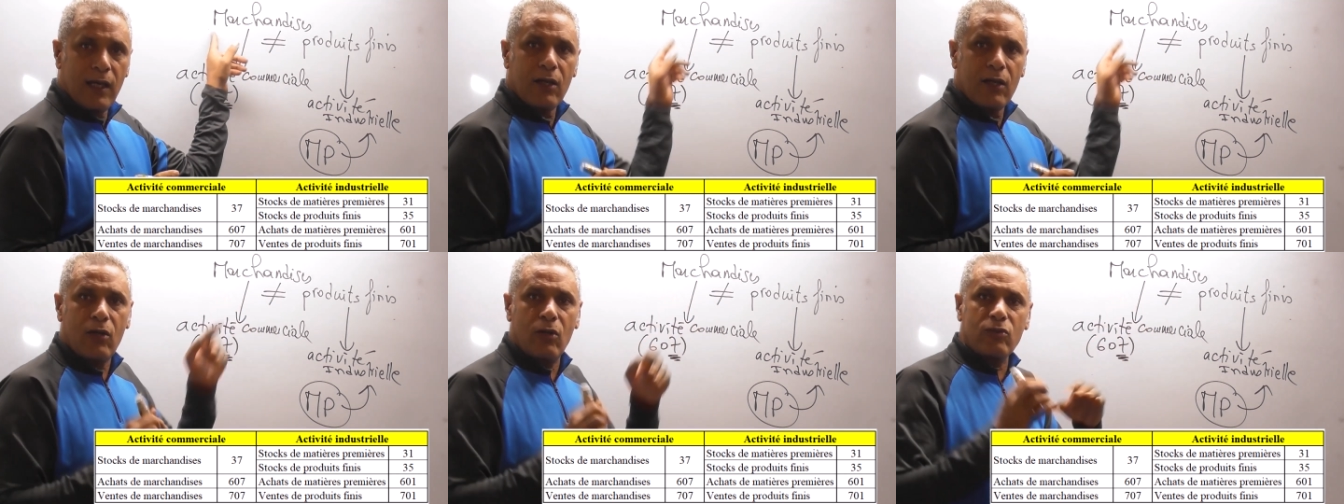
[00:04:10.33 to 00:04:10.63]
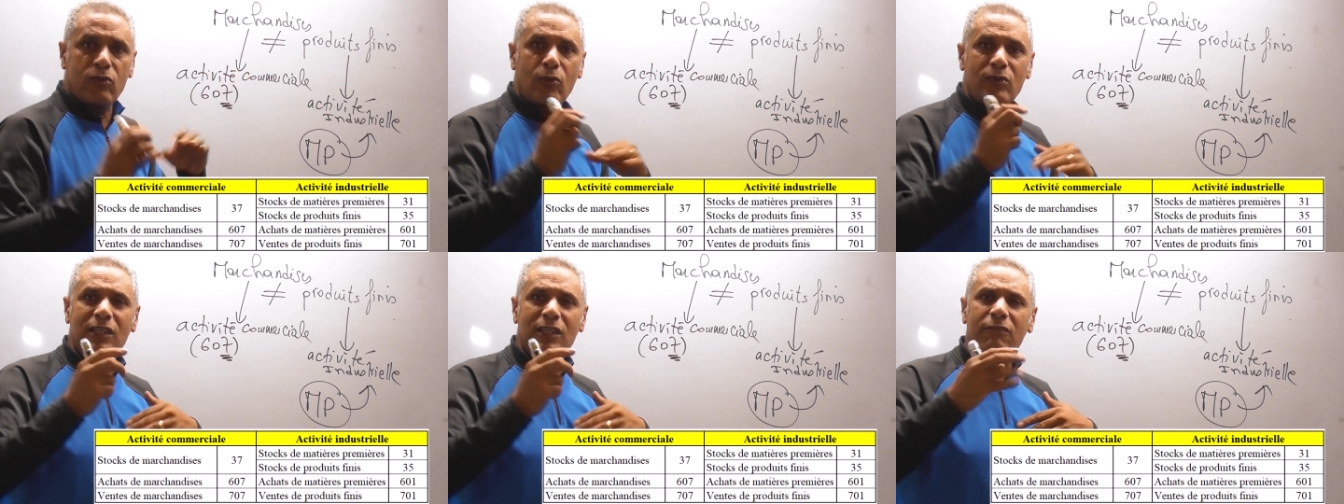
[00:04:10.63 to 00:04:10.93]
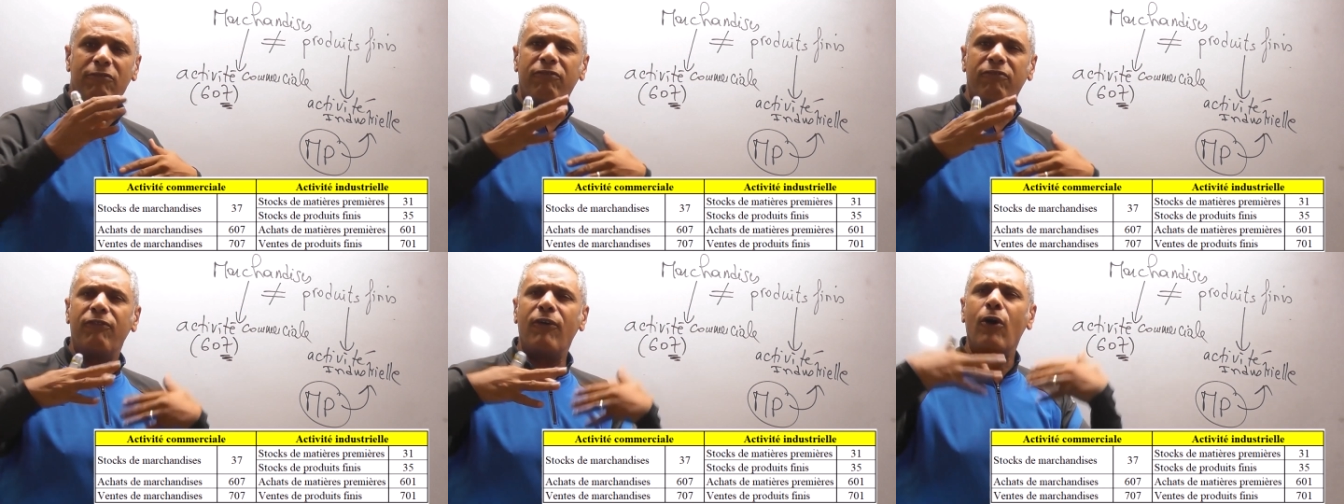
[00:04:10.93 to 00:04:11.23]
Quand on dit
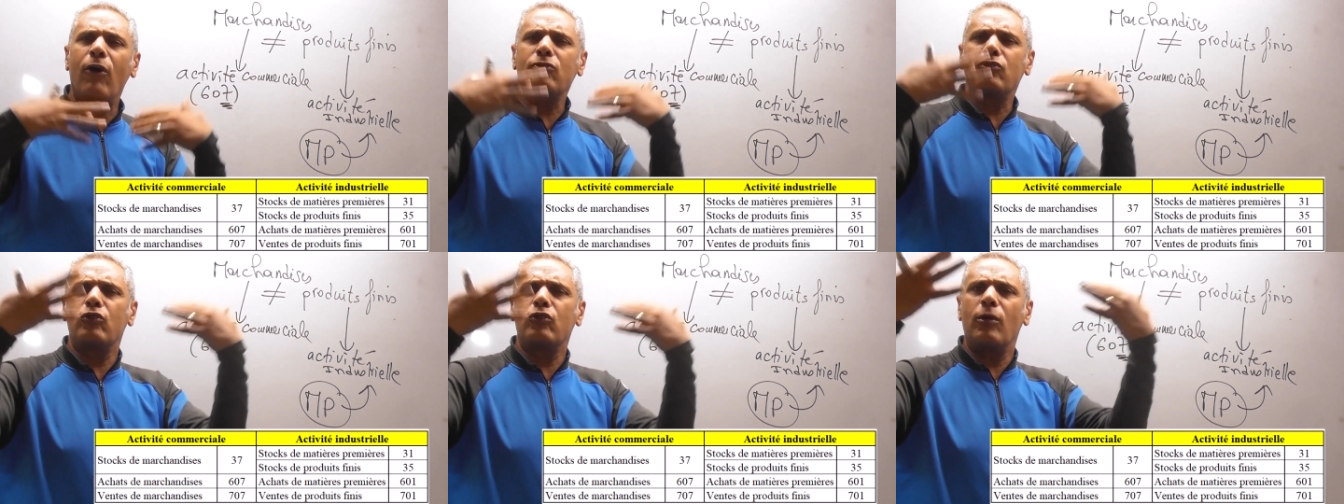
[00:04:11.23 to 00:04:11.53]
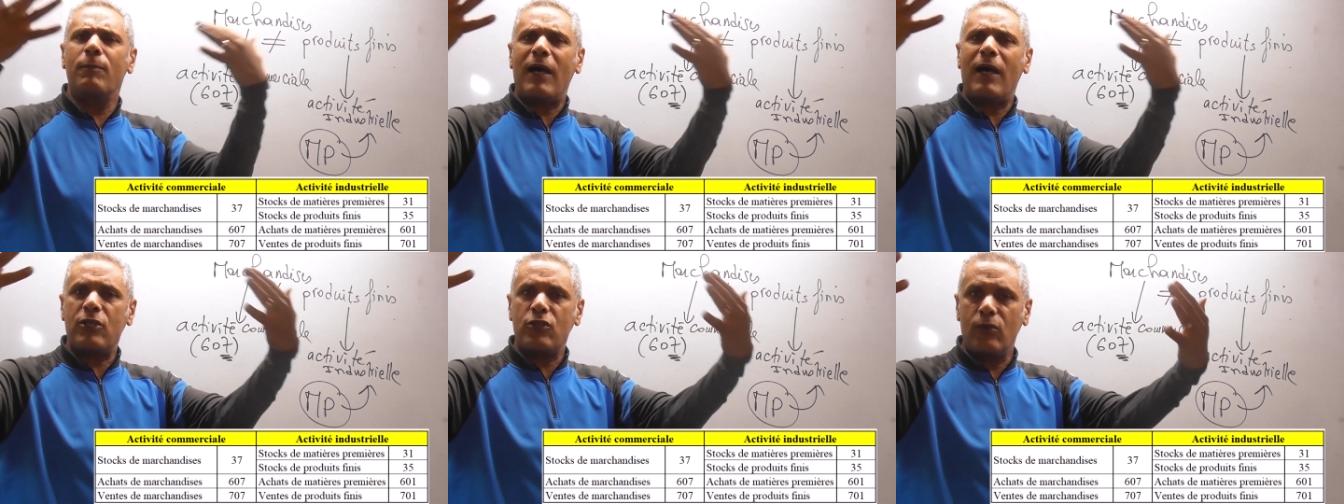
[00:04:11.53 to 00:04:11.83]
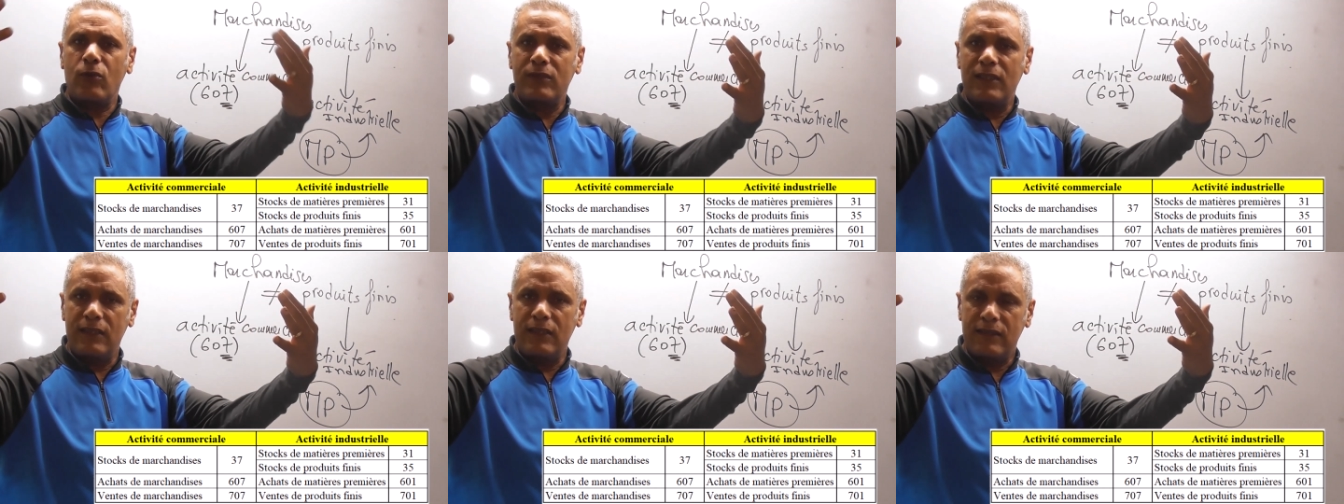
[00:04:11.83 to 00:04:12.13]
vente de
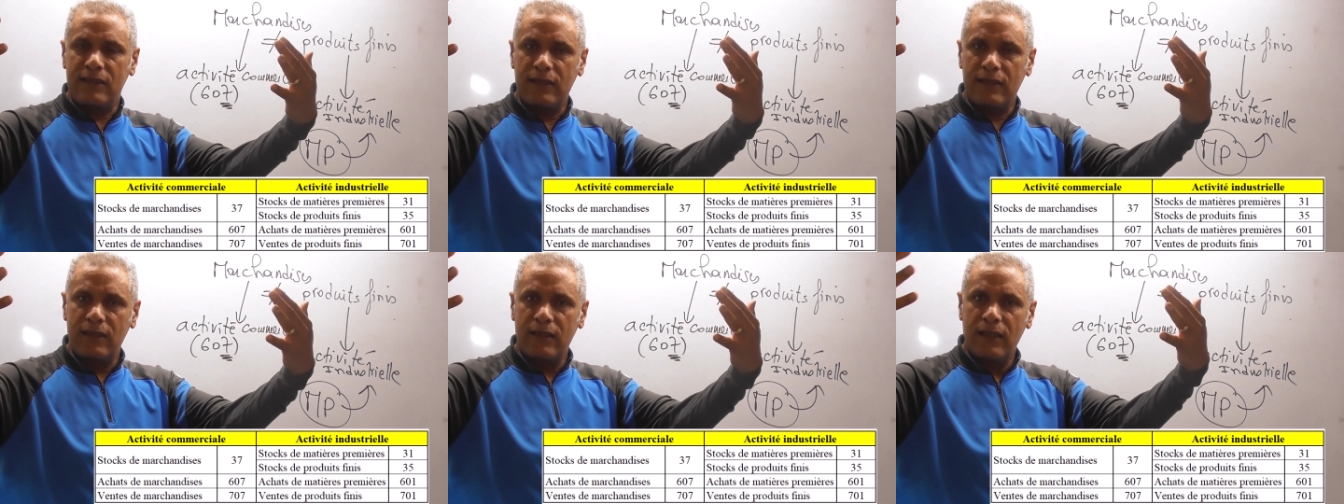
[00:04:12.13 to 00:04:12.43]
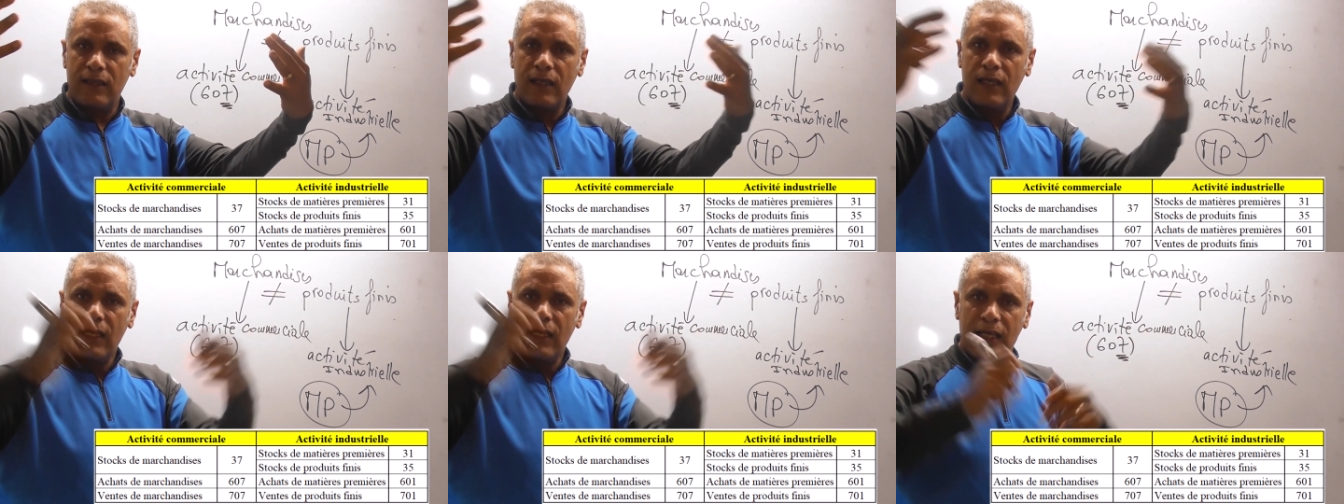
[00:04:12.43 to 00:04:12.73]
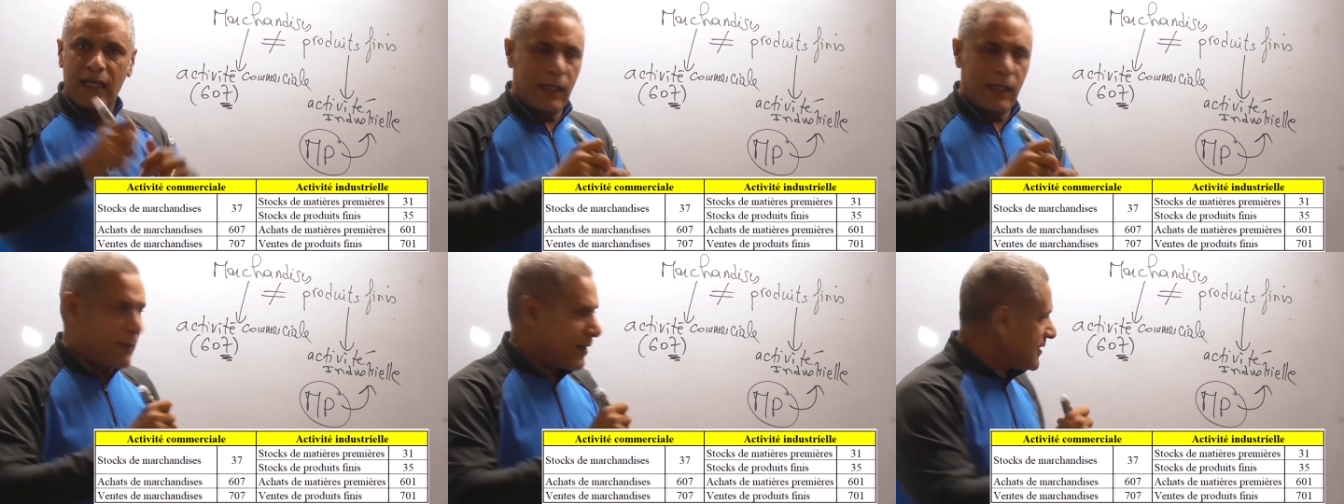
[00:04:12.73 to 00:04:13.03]
marchandises,
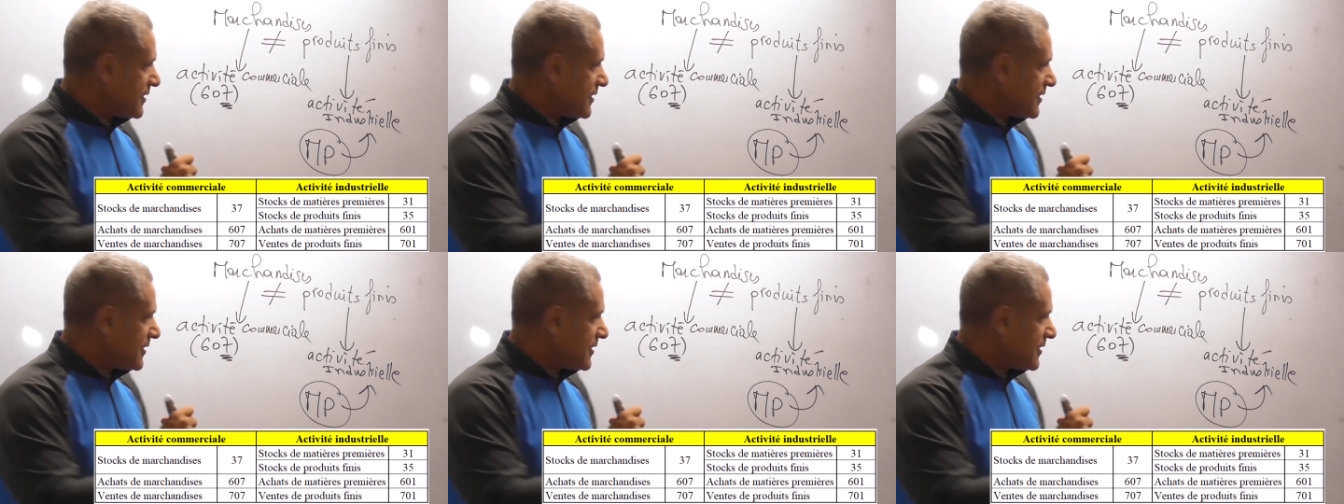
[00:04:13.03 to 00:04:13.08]
et eh bien,